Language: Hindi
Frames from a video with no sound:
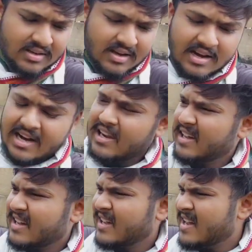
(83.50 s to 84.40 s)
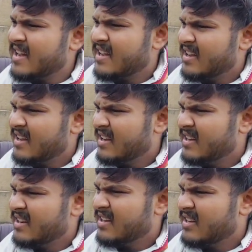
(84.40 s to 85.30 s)
हाल निकल गए
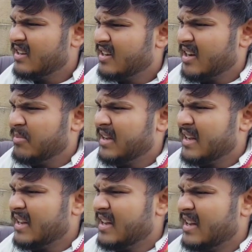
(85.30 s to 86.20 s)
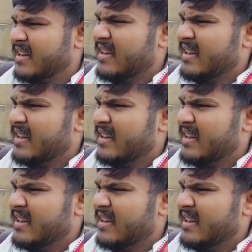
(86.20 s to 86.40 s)
कब निकल गए